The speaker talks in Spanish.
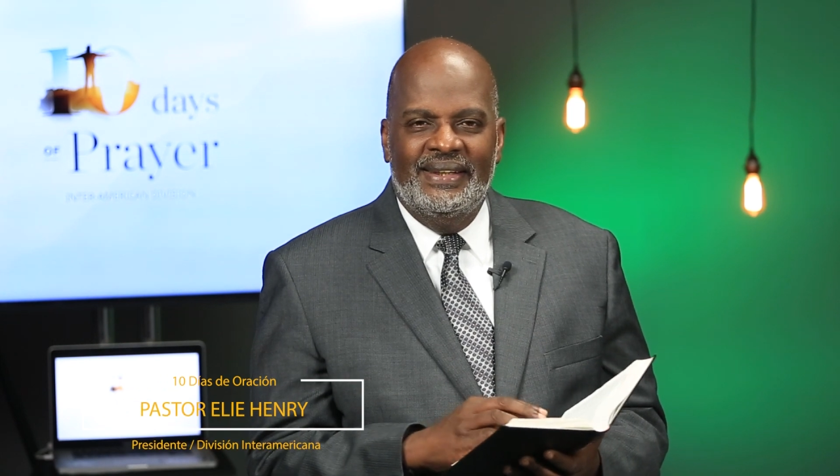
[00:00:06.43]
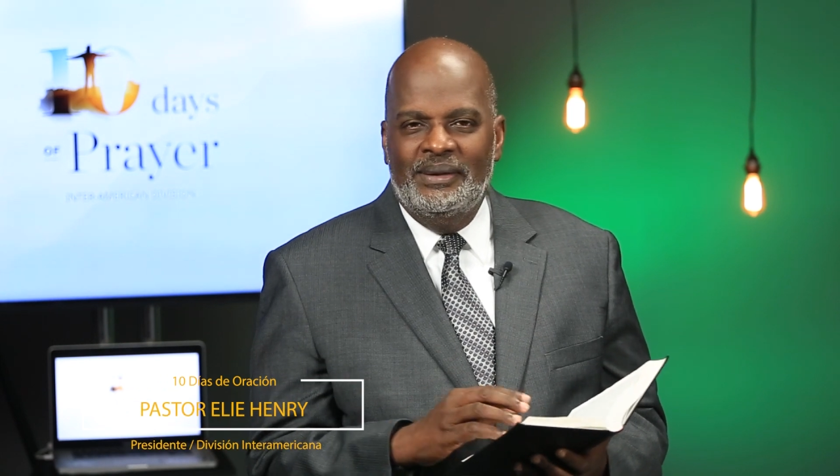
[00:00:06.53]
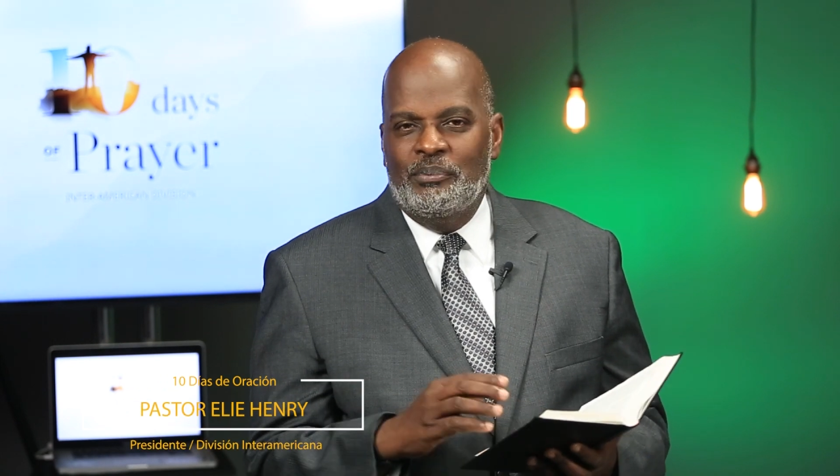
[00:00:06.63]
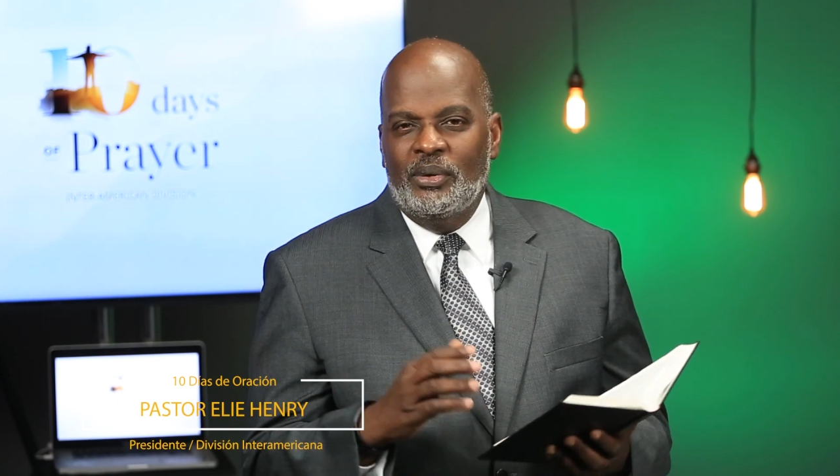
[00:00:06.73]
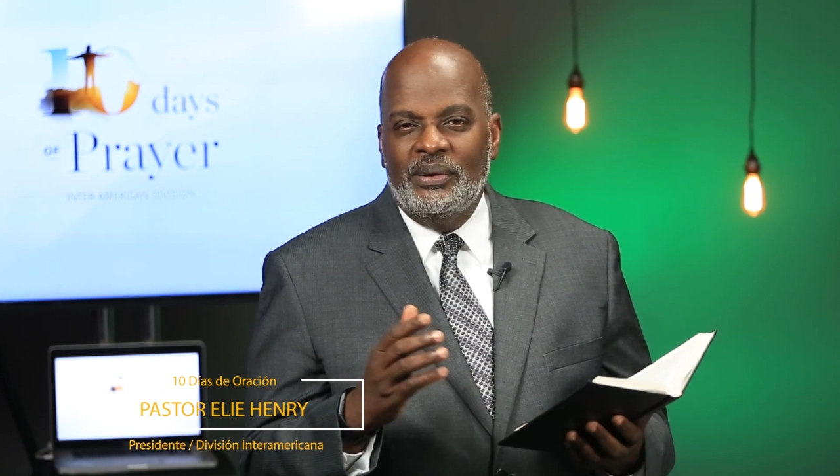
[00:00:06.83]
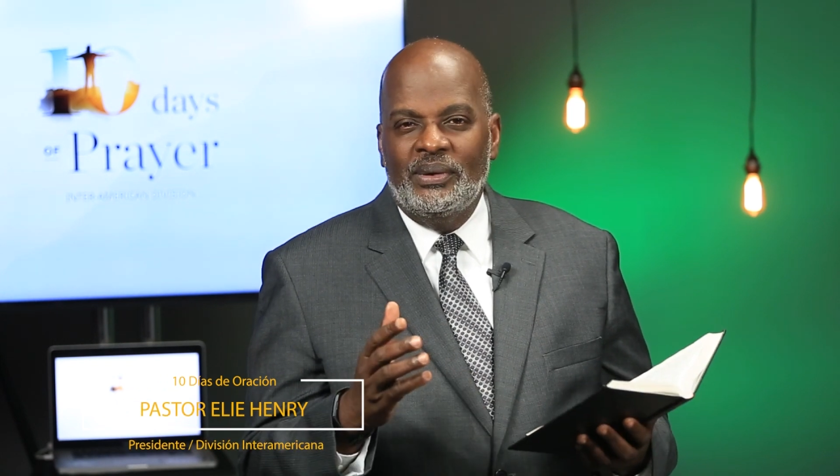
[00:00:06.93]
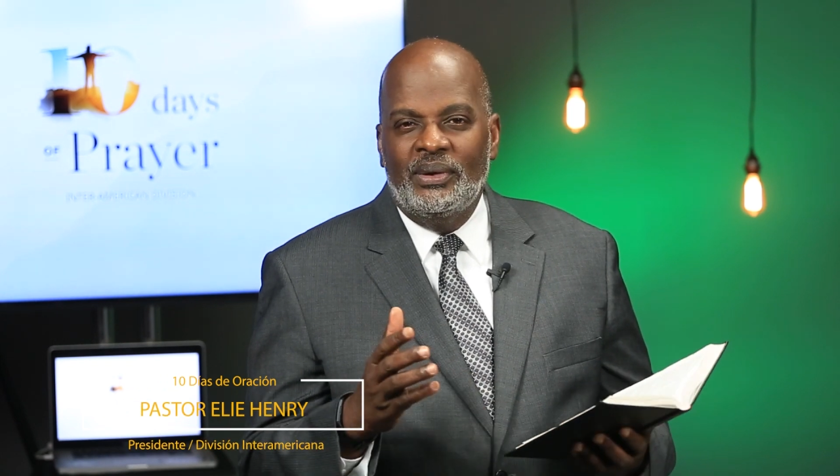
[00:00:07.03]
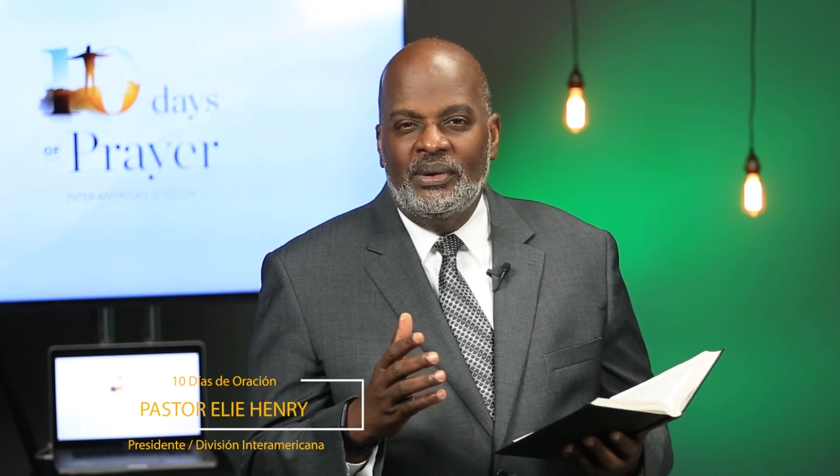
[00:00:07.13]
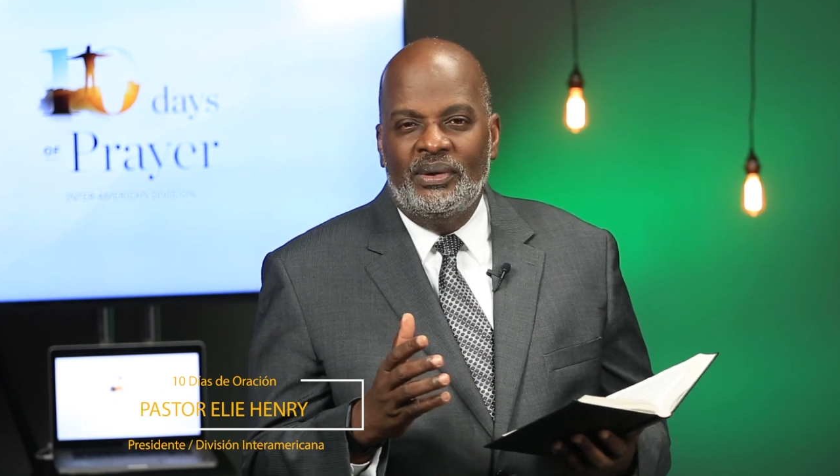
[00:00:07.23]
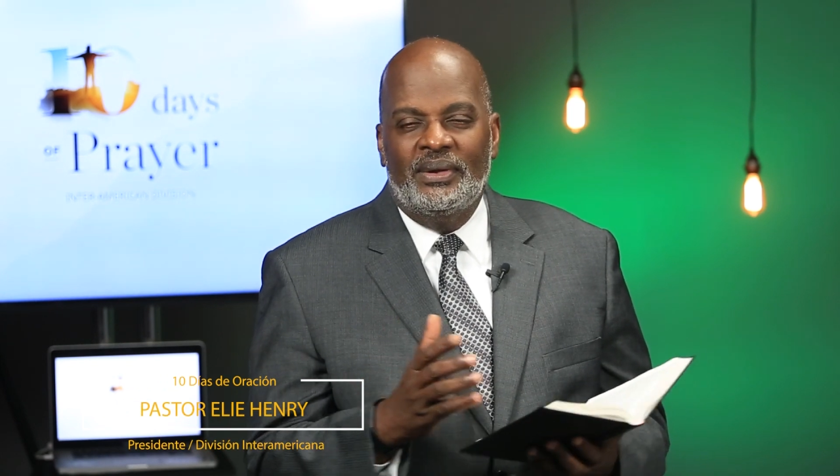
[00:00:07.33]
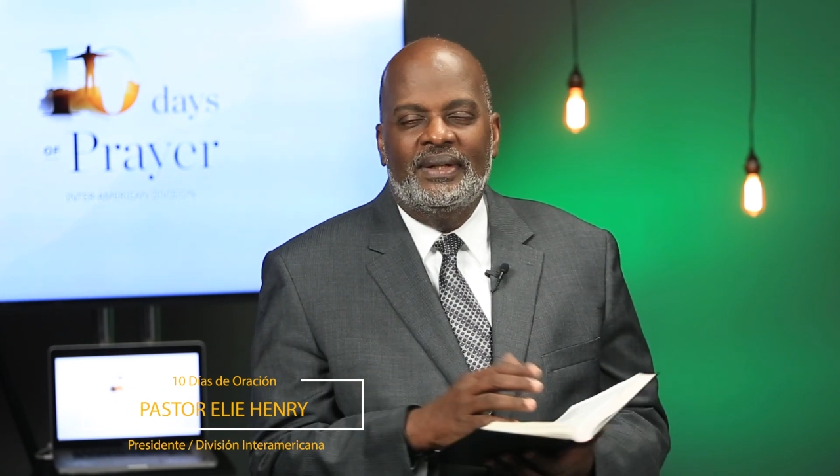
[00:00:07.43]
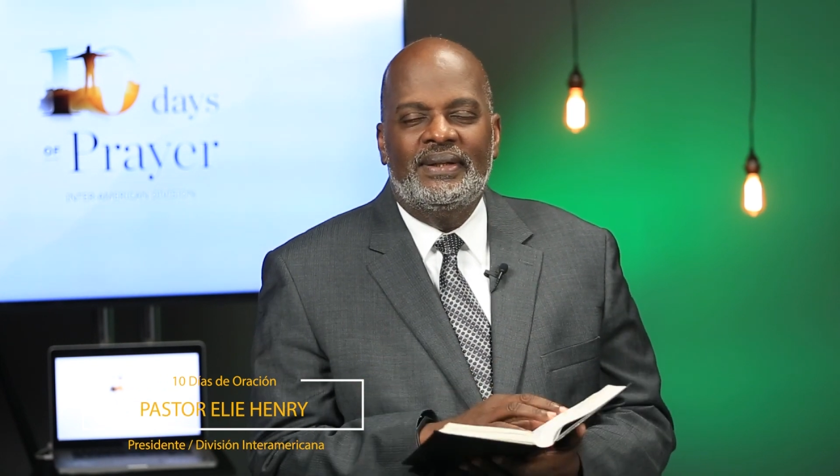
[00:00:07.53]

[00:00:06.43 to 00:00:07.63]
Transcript: y puedo